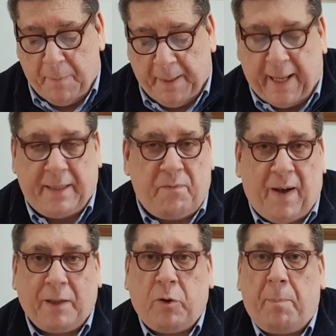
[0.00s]
che di
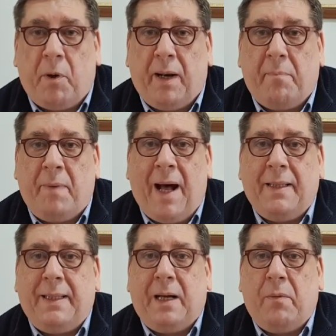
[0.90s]
fatto è
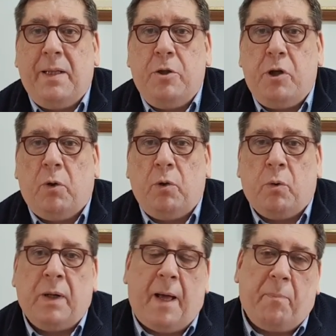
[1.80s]
programmatica, quindi ci
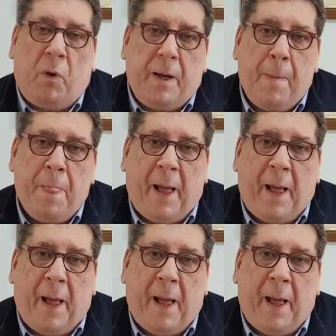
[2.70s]
condurrà poi